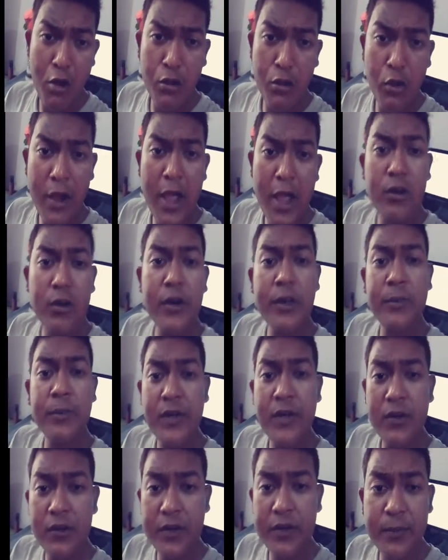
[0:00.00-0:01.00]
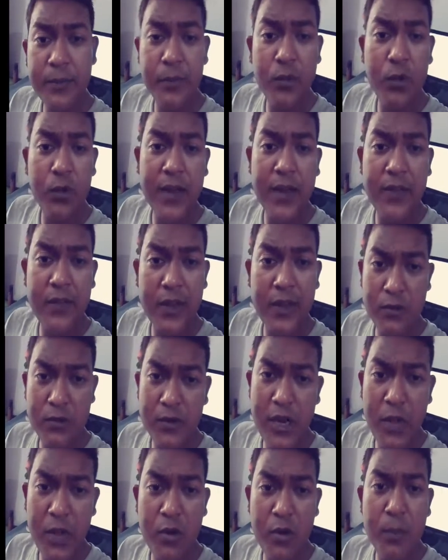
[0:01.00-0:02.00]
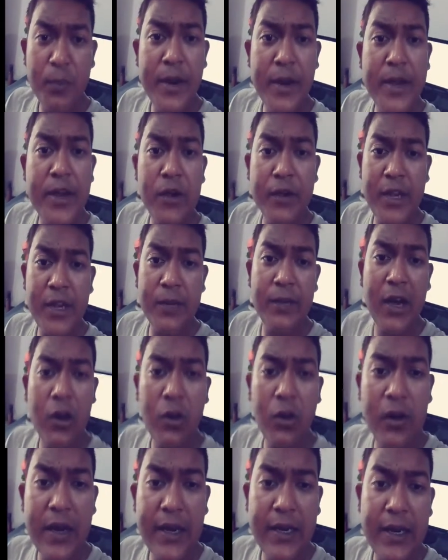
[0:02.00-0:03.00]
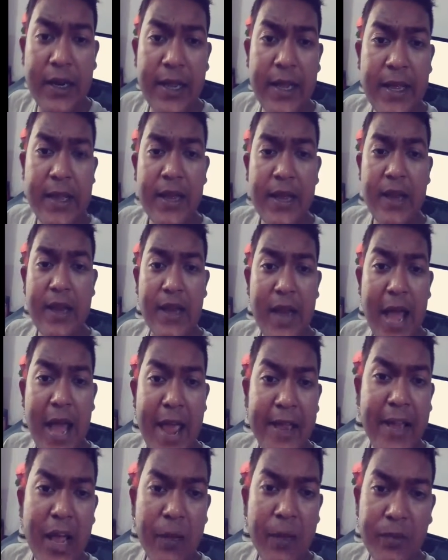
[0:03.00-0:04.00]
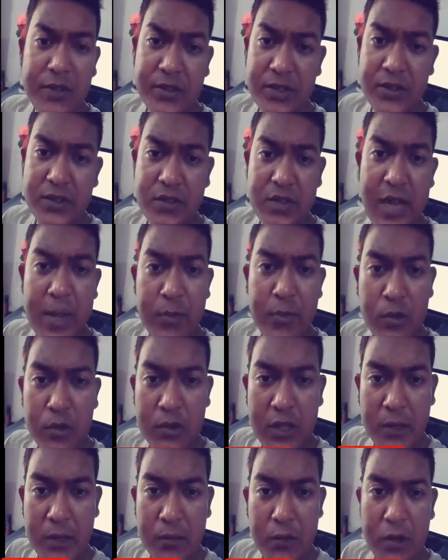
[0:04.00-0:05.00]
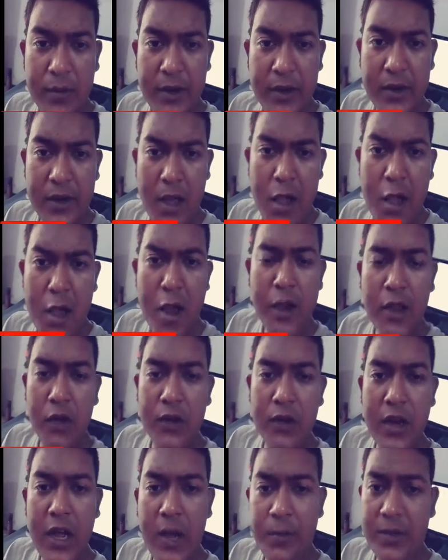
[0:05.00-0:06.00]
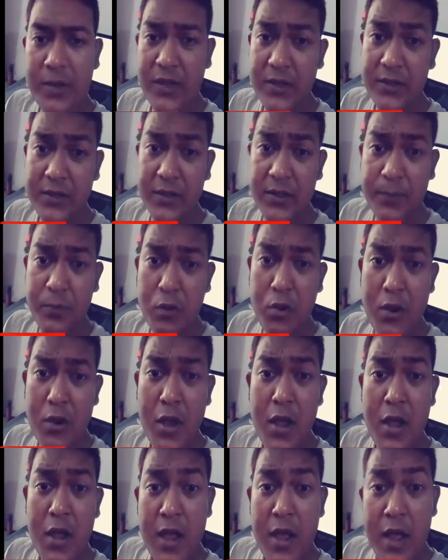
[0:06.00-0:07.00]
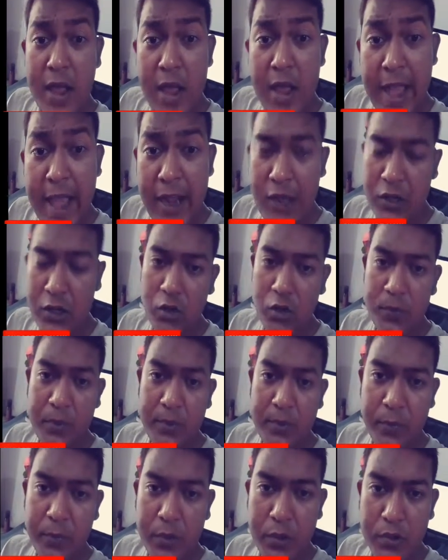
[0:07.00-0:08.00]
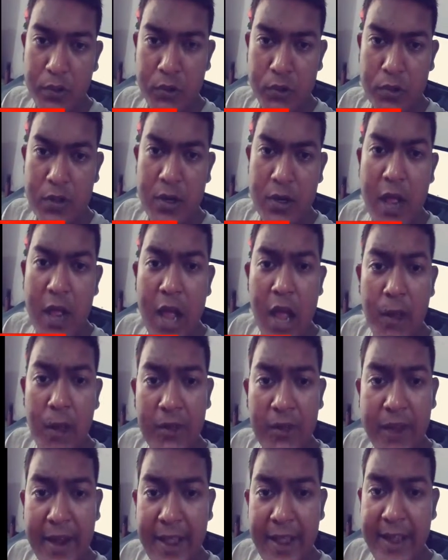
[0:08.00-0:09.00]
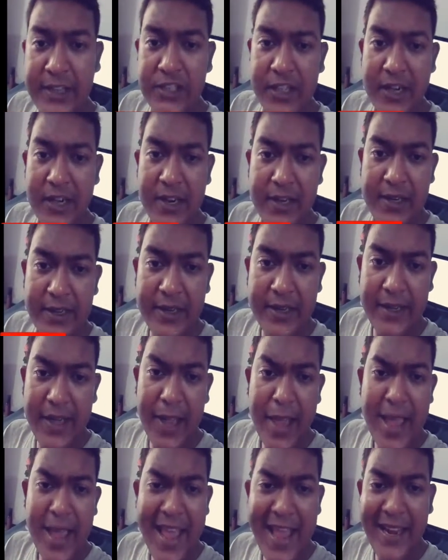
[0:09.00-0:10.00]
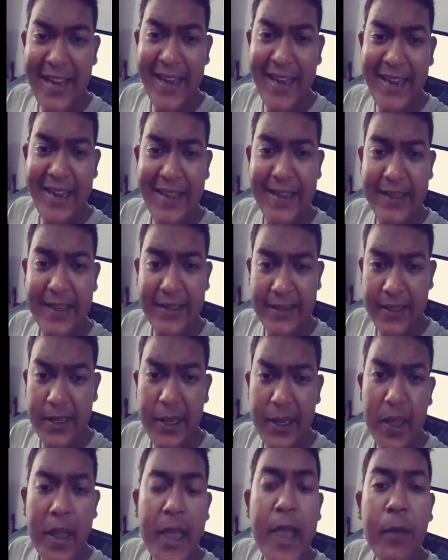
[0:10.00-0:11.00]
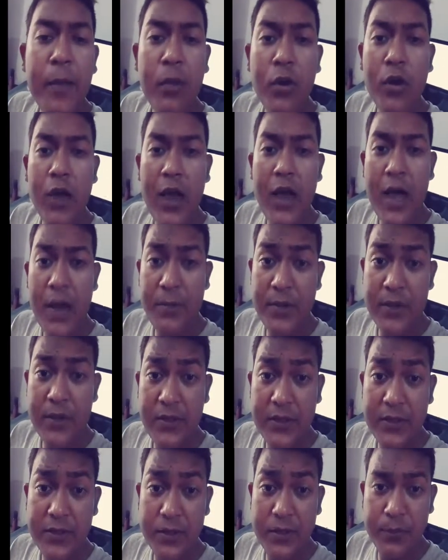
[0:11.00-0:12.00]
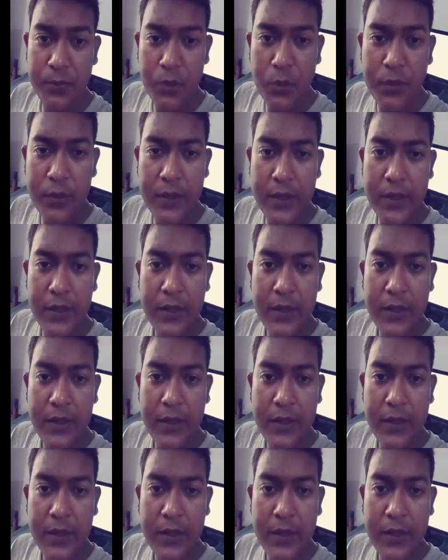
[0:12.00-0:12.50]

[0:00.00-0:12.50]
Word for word: দয়া করে ভিডিওটি পুরোটা দেখুন এবং ভিডিওটি ভালো লাগলে লাইক এবং সাবস্ক্রাইব করতে ভুলবেন না কারণ আপনাদের সাপোর্ট একান্তভাবে প্রয়োজন আমাদের এই চ্যানেলটিকে এগিয়ে নিয়ে যেতে এবং আপনাদের সাপোর্ট